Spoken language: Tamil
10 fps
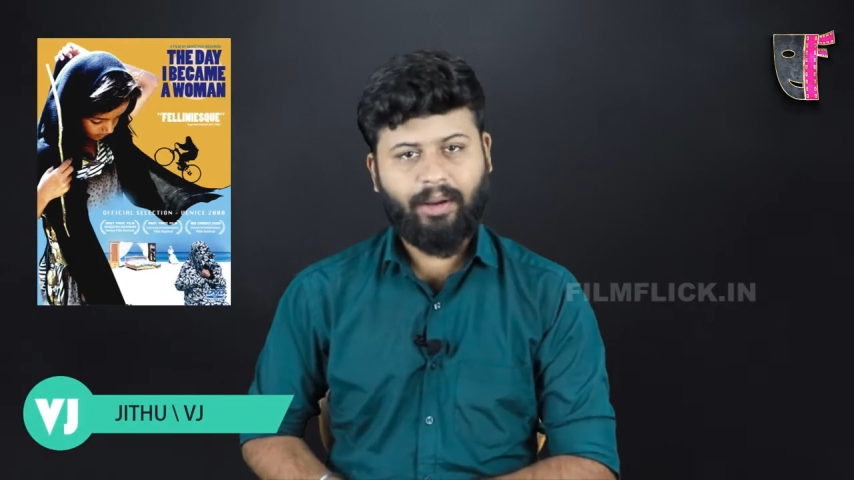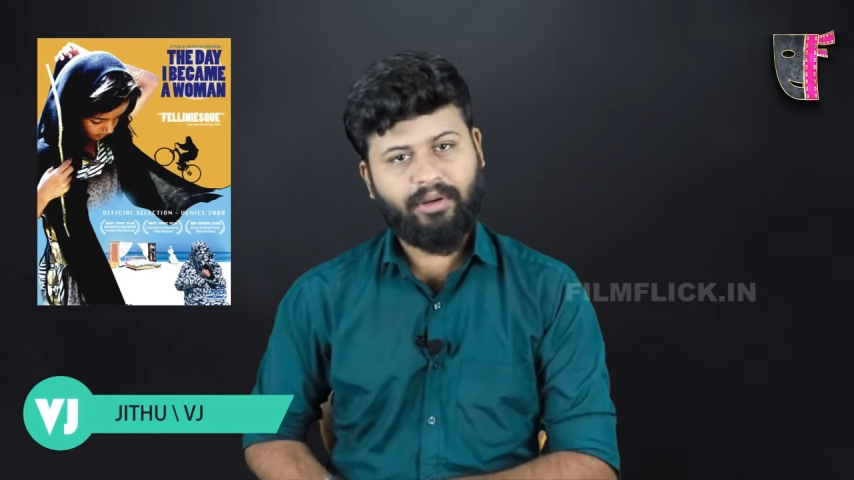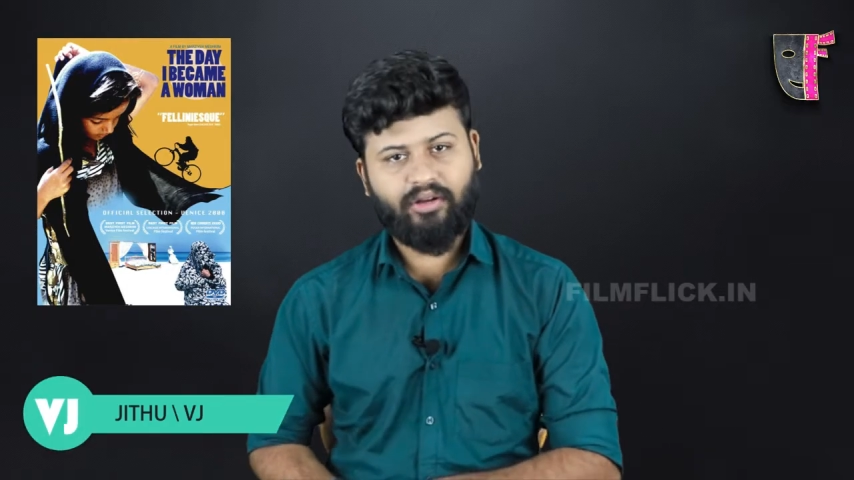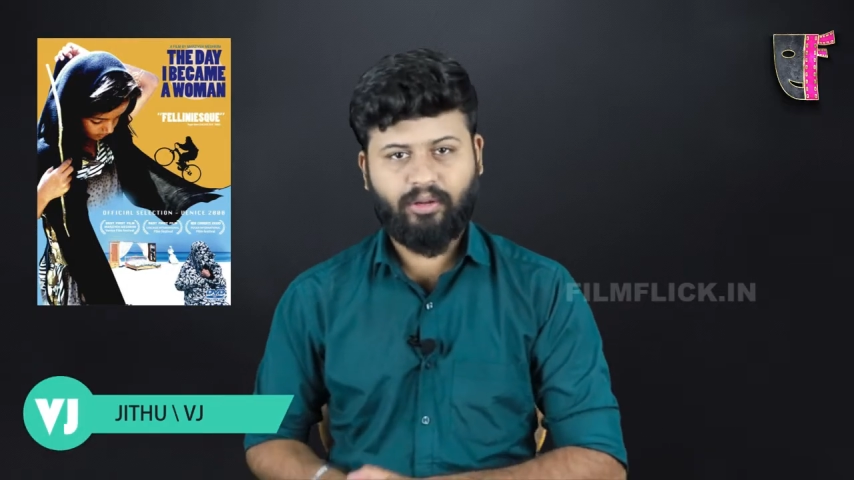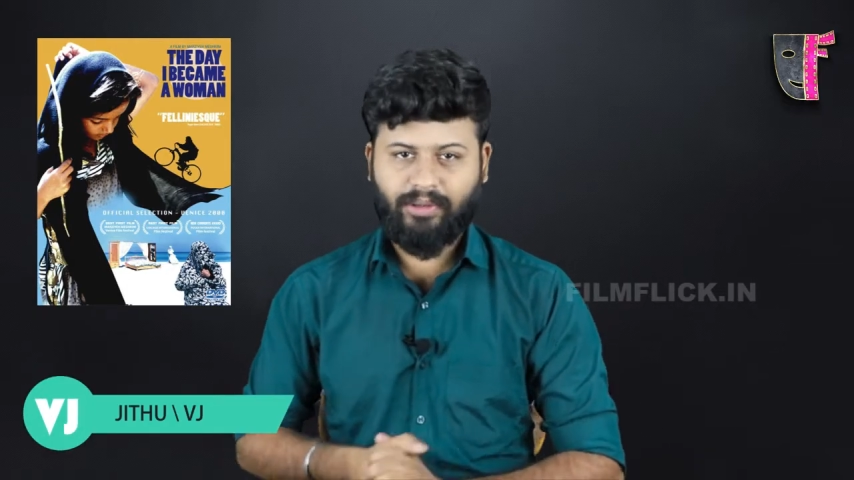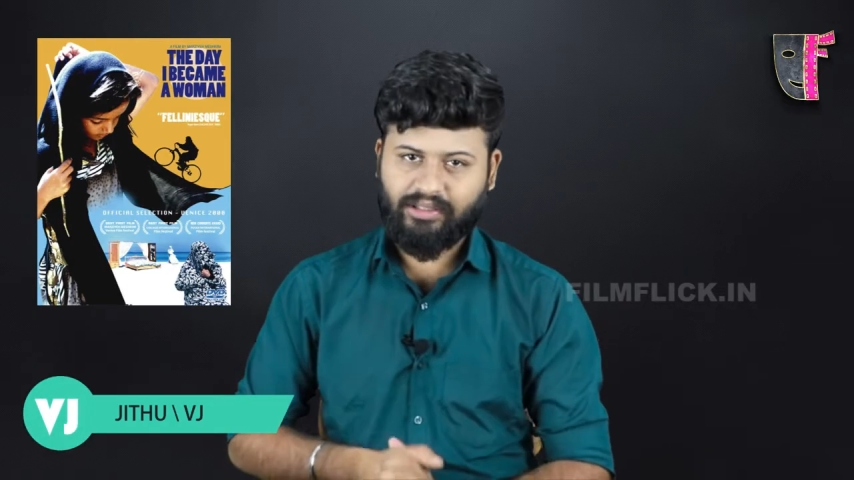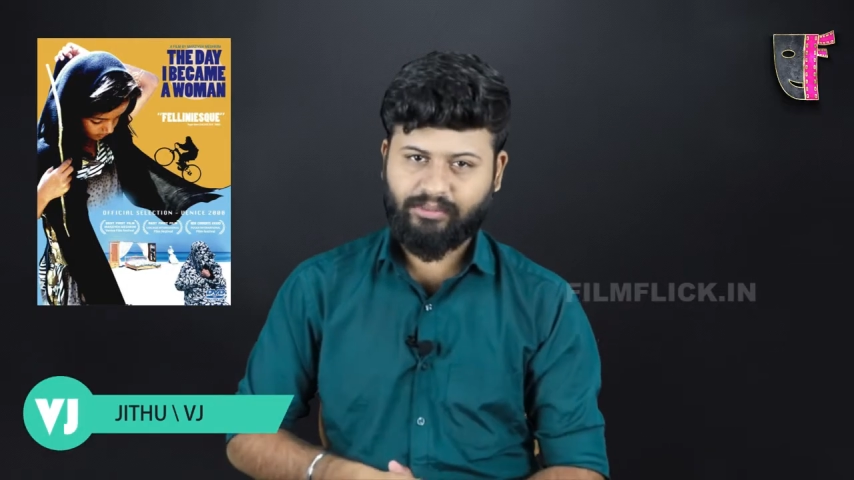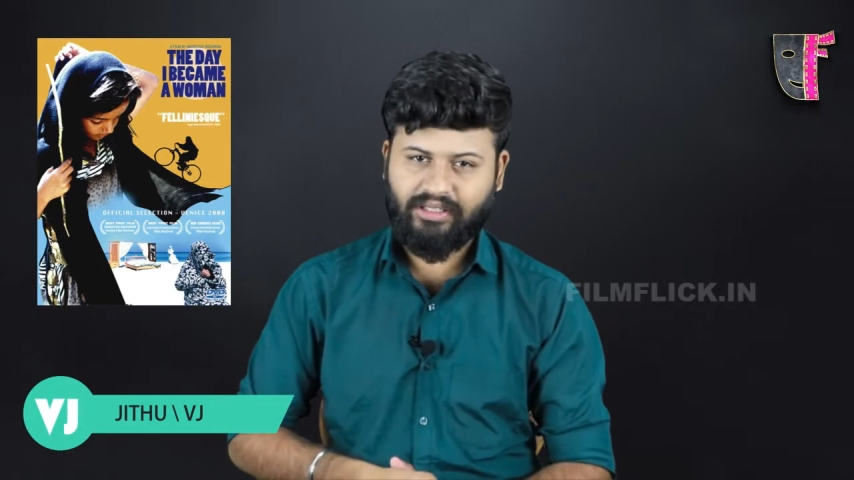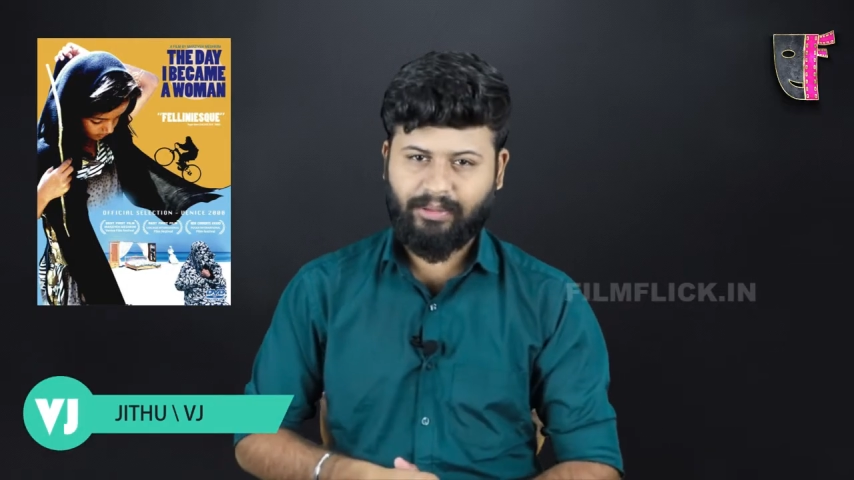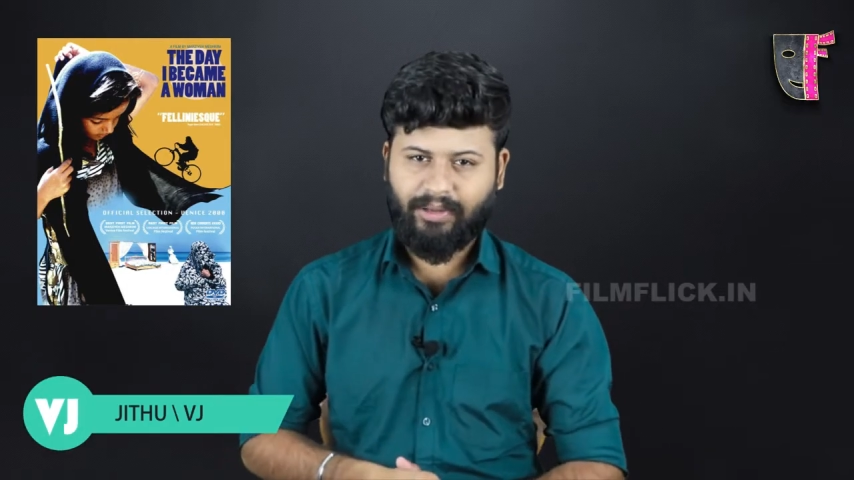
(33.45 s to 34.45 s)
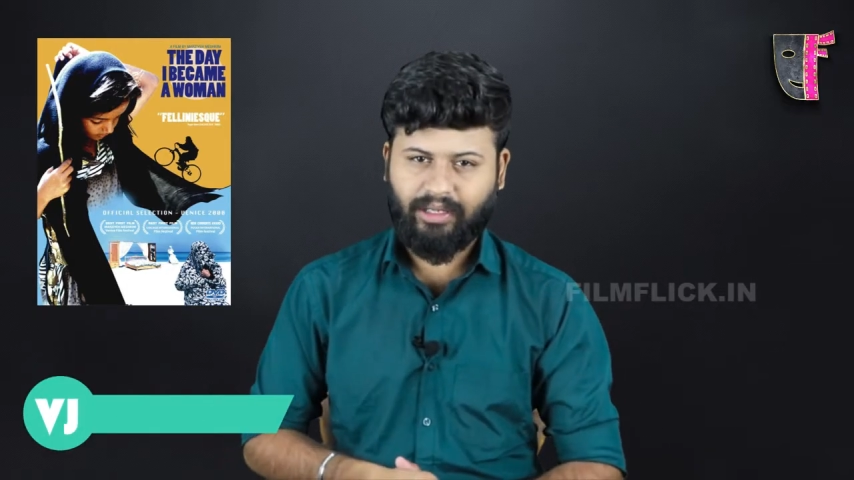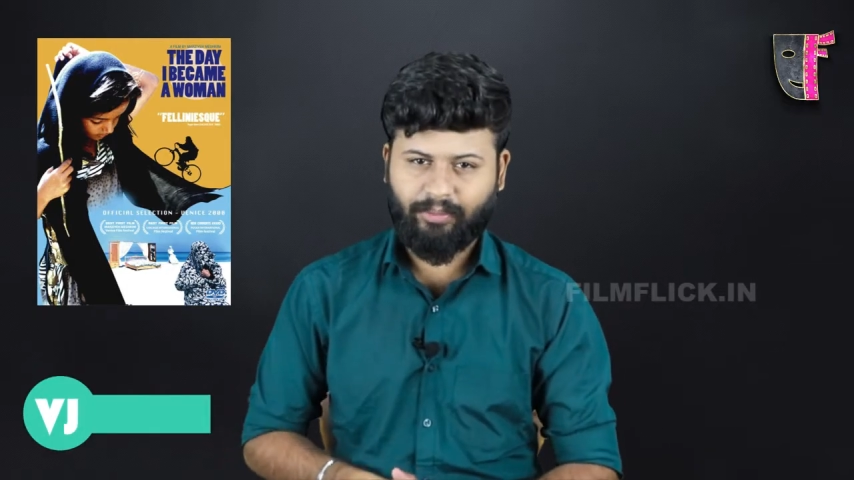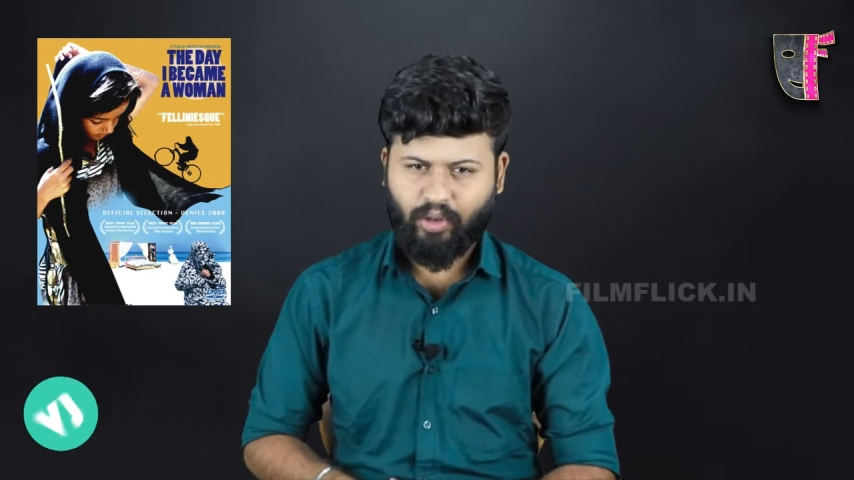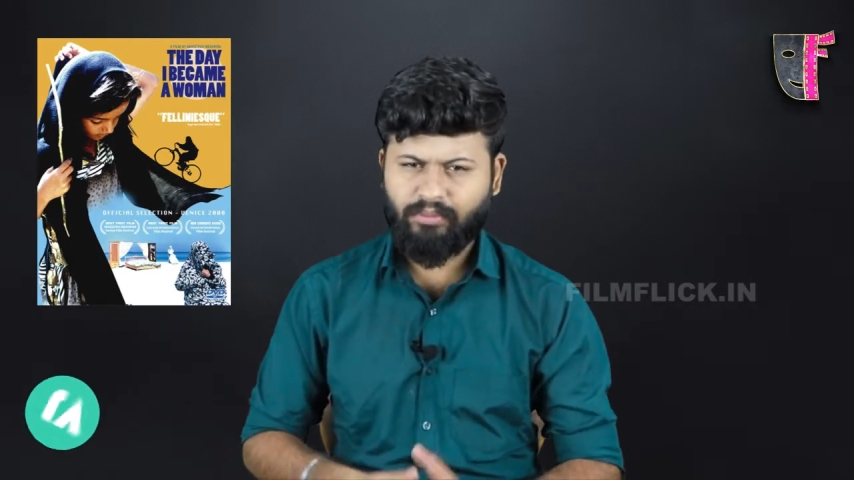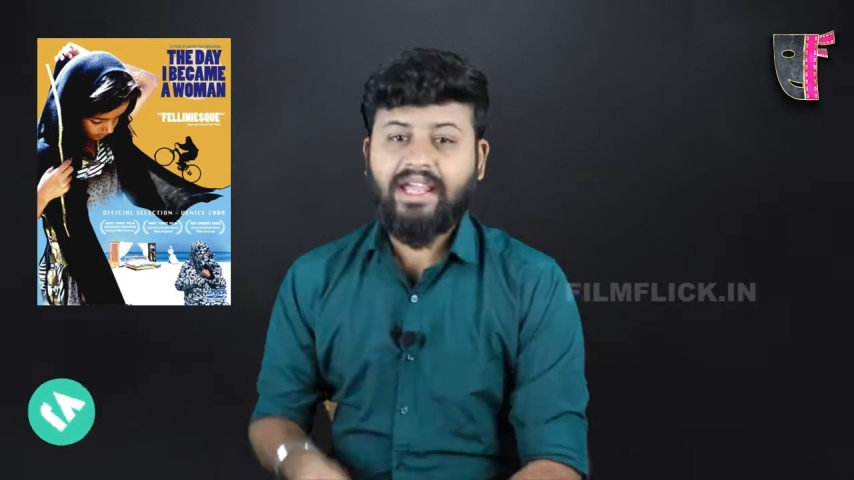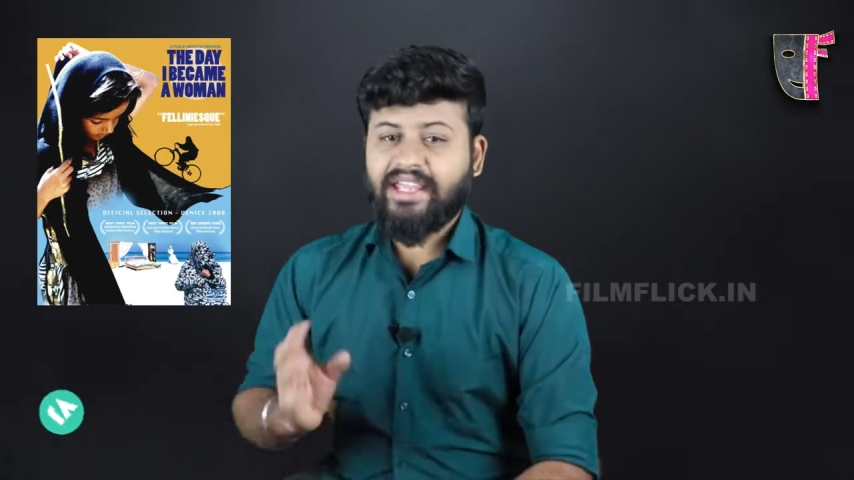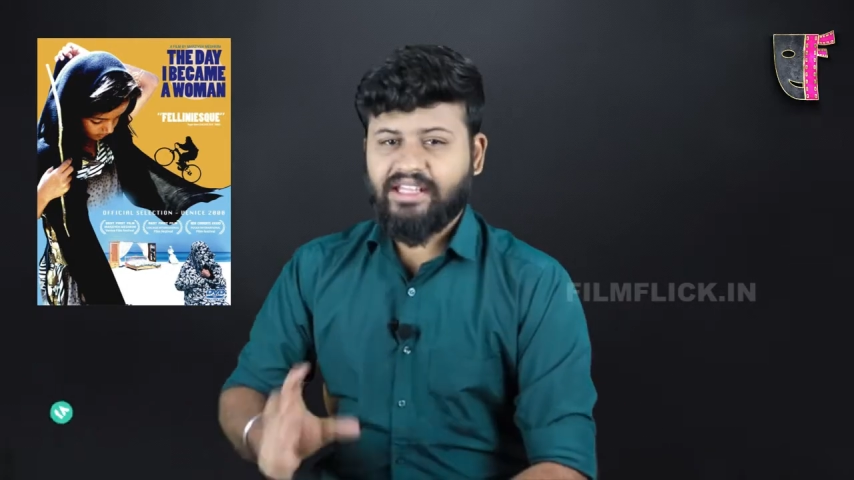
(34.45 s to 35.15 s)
அப்படின்ற ஒரு படத்தை பற்றி தான் பார்க்க போகிறோம்